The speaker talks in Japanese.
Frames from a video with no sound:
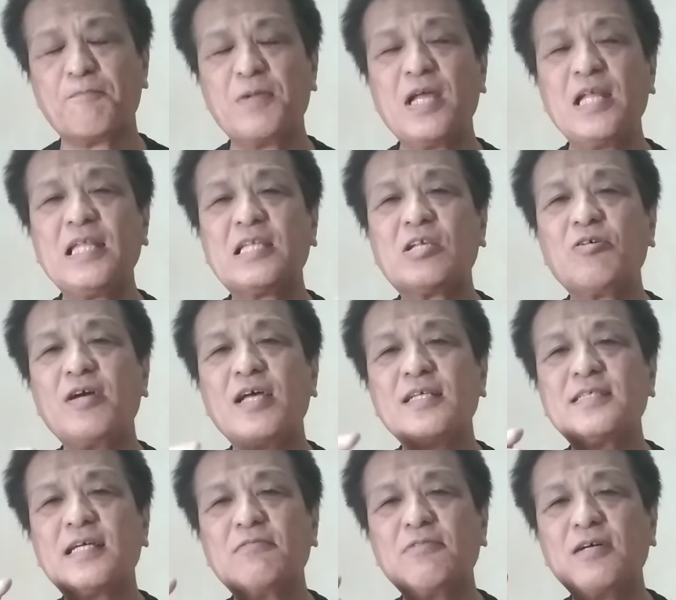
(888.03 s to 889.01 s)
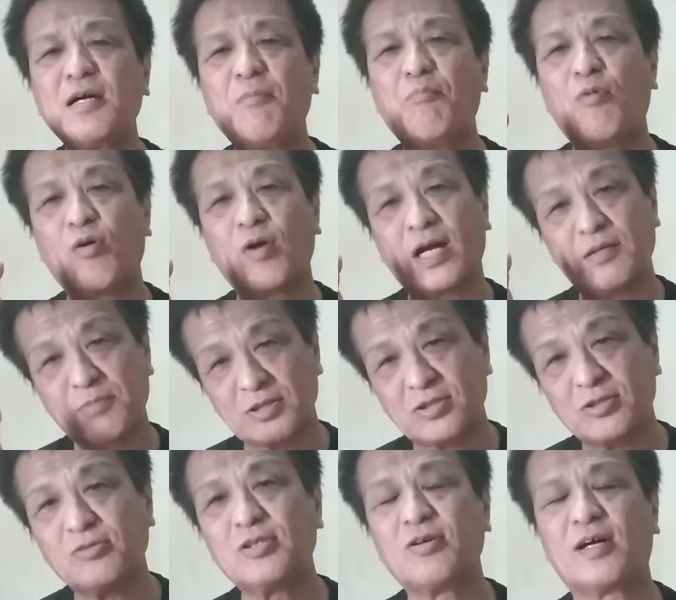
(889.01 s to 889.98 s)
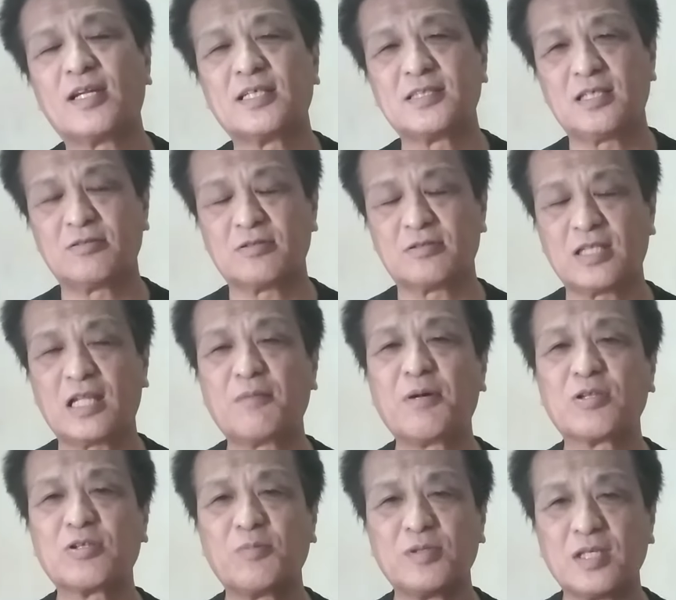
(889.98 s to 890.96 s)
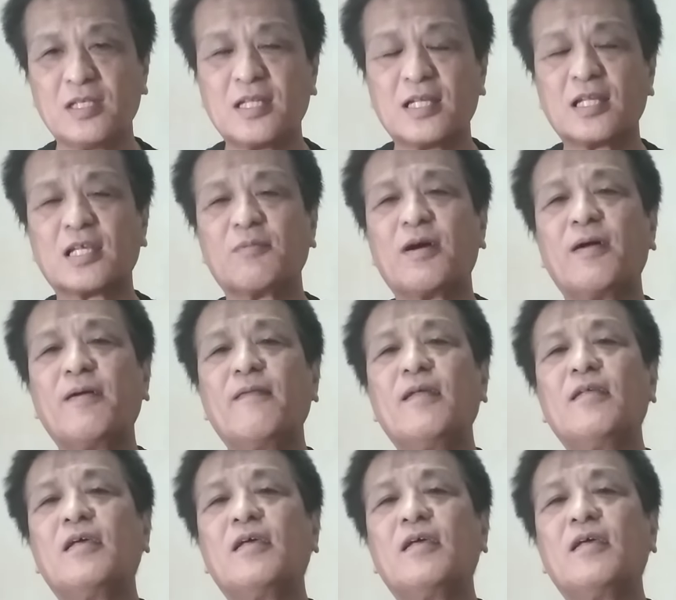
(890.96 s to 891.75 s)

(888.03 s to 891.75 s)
弁当屋さんは儲かりますよっていう話です。ただまとめていただければ。